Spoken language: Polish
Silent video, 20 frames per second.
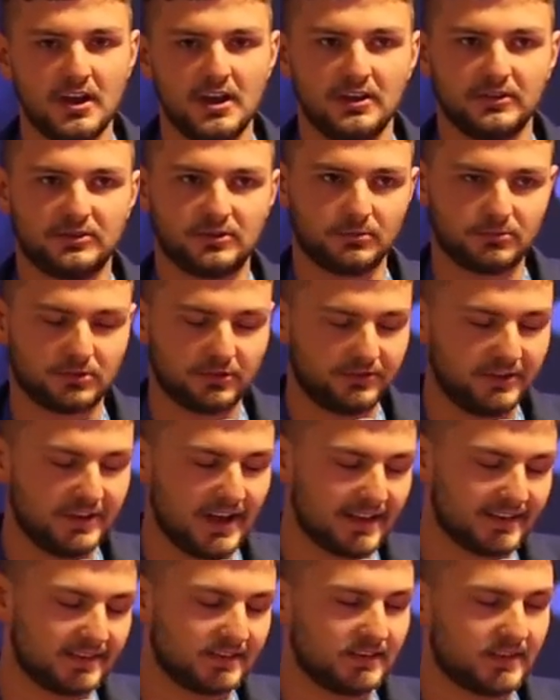Są to
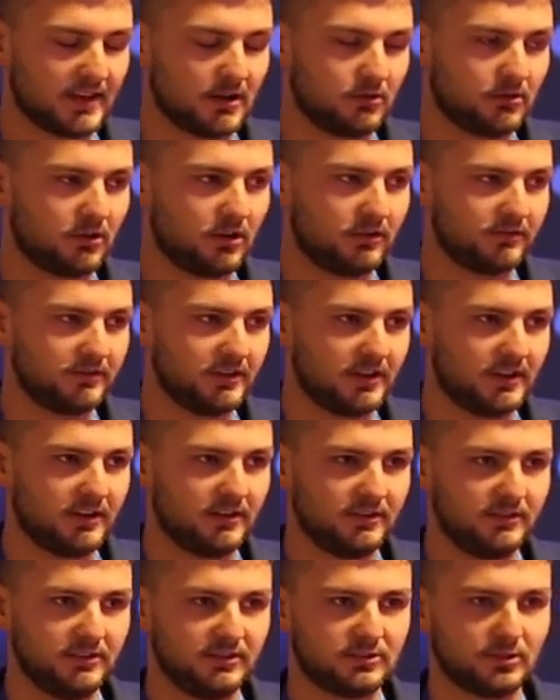wyjazdy naukowe
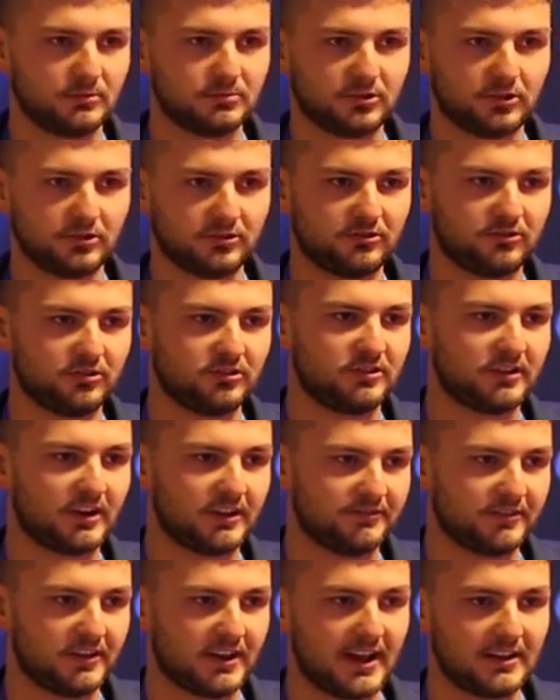i są to odczyty
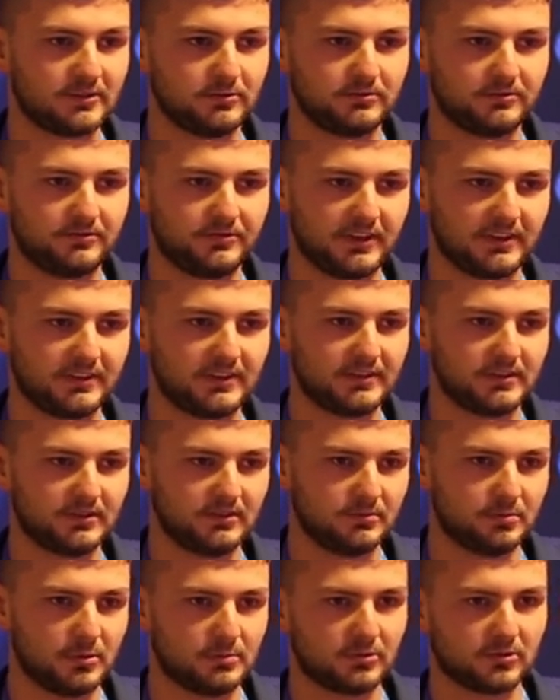referatów, więc
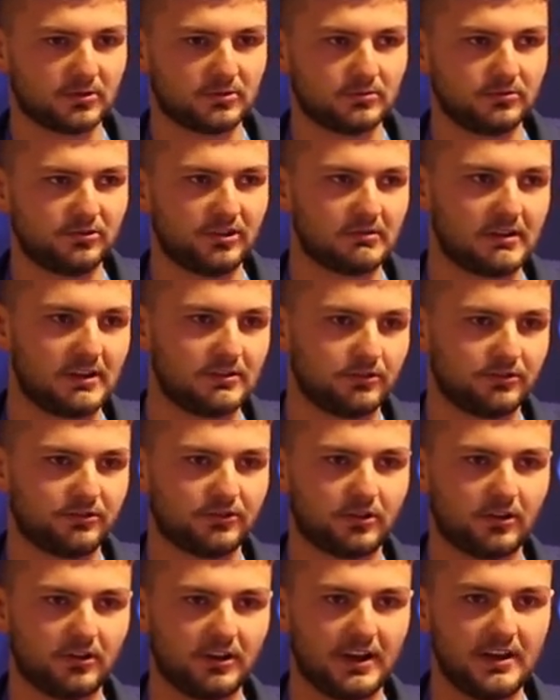y, po prostu działalność w
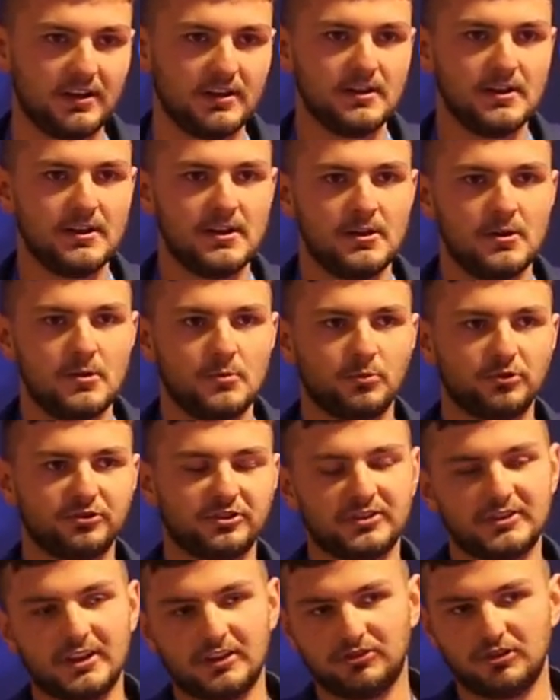kole
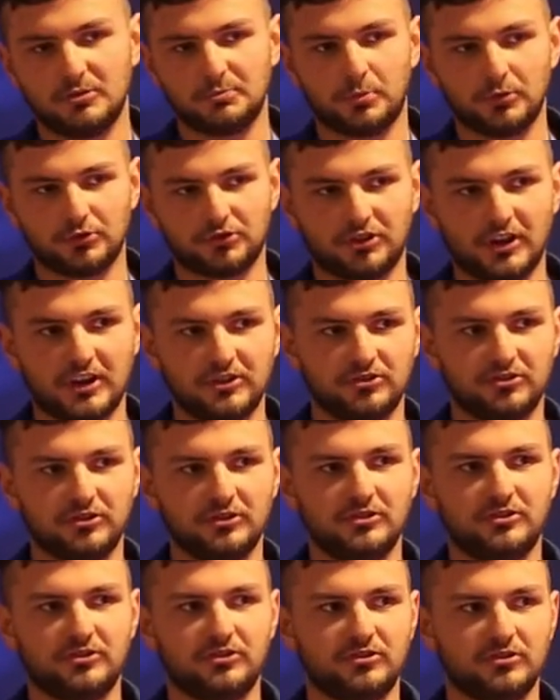może znacznie
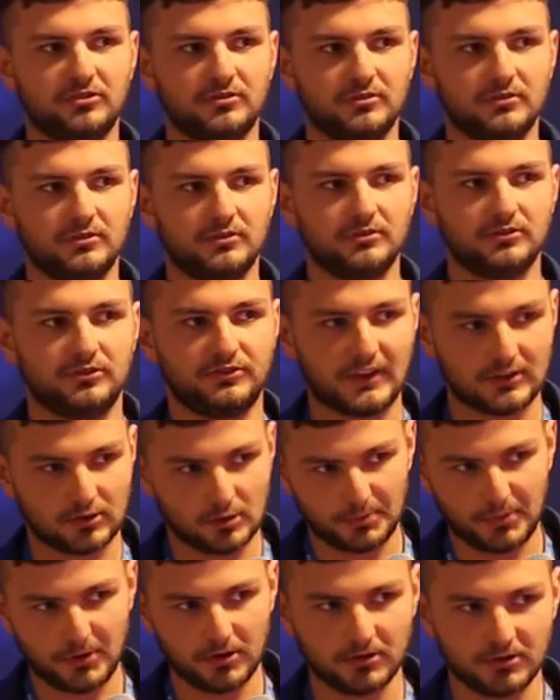poszerzyć
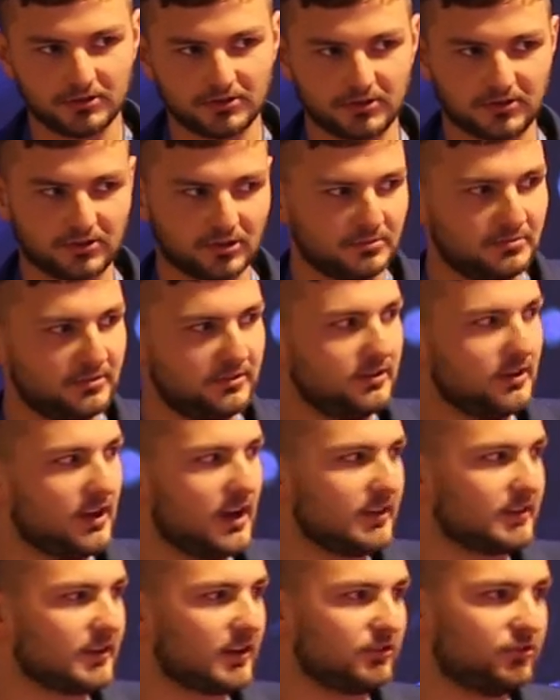światopogląd osoby,
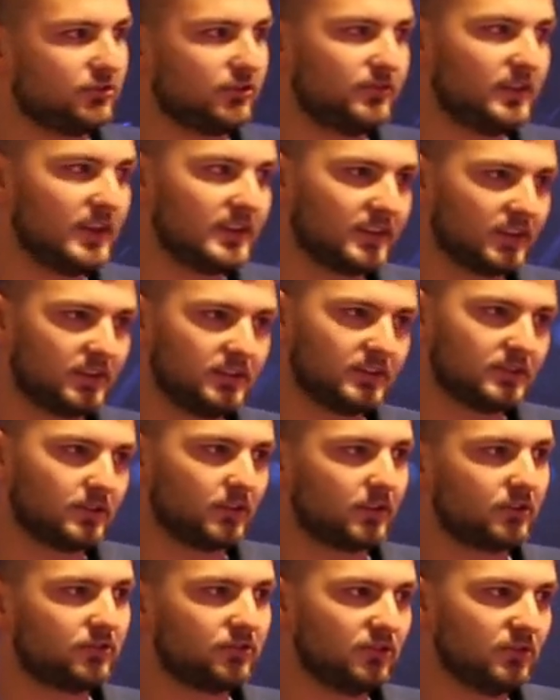a także wiedzę
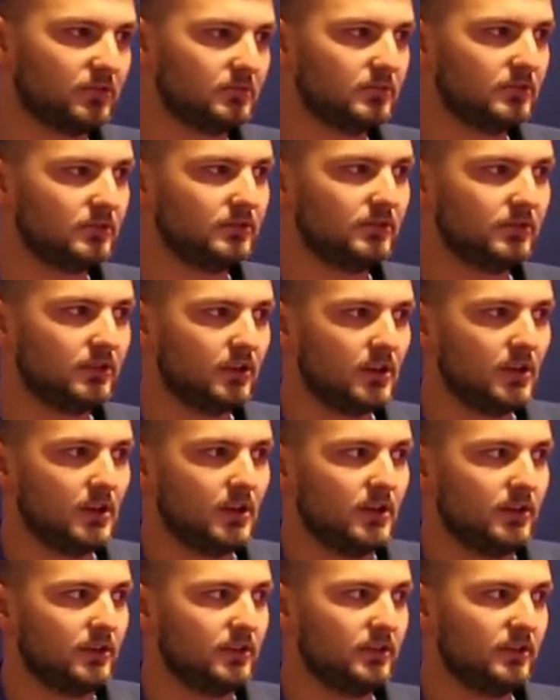historyczną
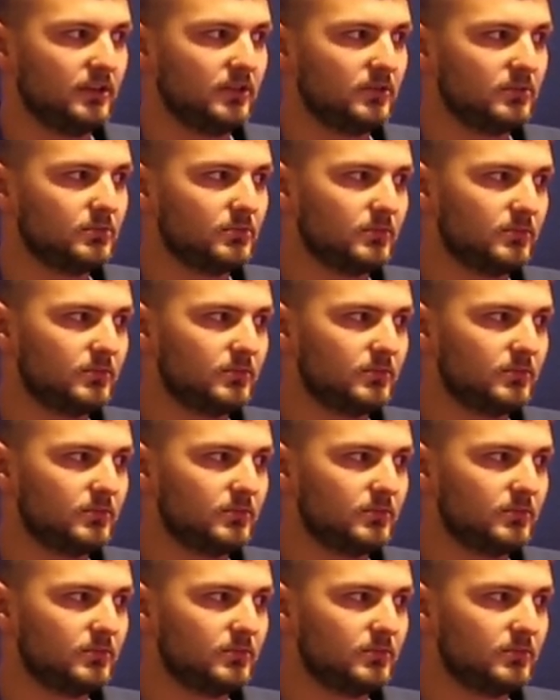i